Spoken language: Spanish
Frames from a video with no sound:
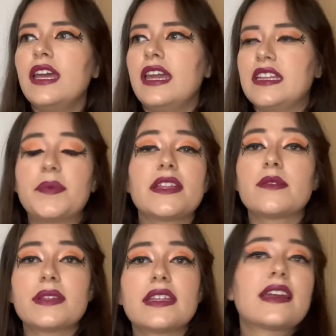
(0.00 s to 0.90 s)

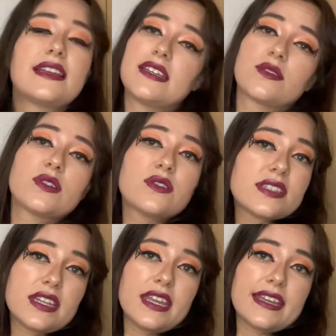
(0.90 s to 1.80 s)
Independientemente de que las
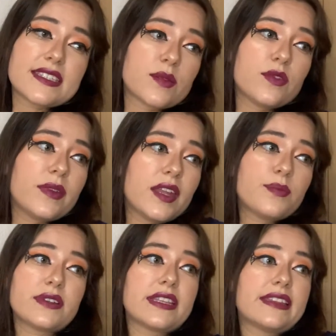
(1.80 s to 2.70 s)
actuaciones en ella están muy bien,
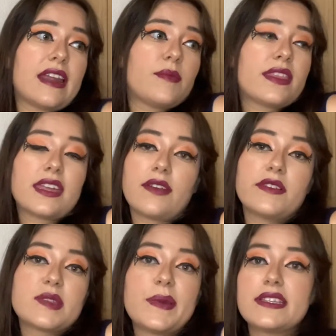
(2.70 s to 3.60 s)
pues el drama de
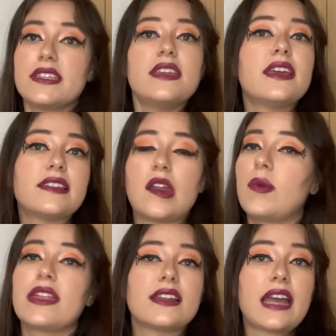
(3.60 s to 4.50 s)
Kevin Spacey y el
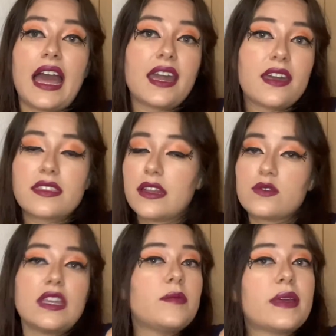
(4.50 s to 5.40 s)
drama del hack de
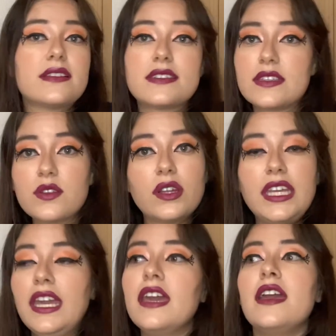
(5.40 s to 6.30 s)
los emails de
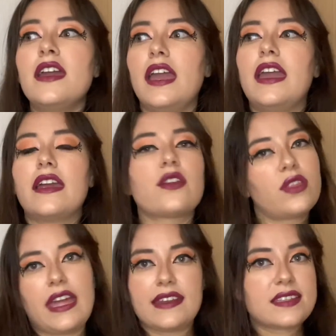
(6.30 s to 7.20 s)
Sony eh,
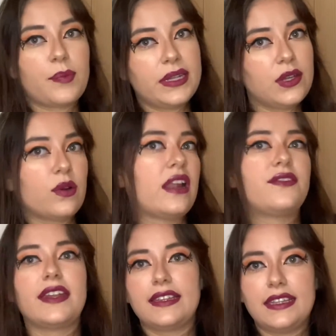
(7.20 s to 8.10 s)
rodean esa película al
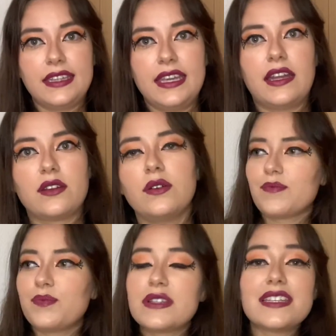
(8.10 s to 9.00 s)
final del día, ¿no?
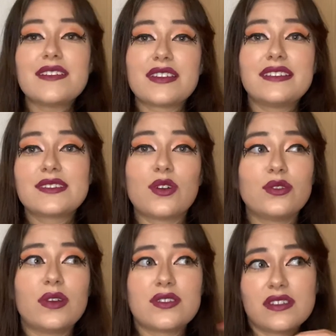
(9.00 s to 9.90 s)
Pues sí, Ridley Scott
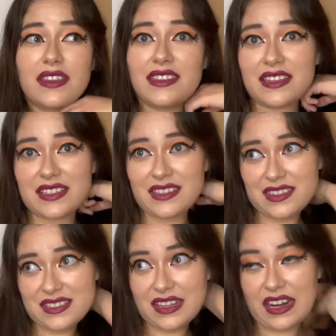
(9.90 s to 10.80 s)
no ha hecho nada interesante
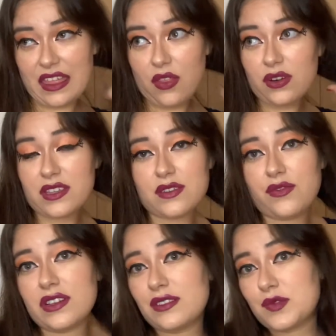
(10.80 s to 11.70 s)
desde Gladiador y eso
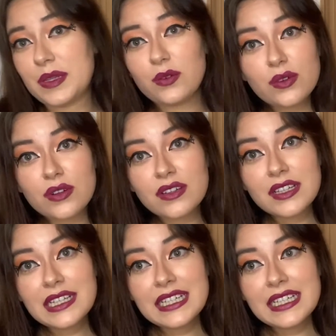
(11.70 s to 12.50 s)
fue en el 2001.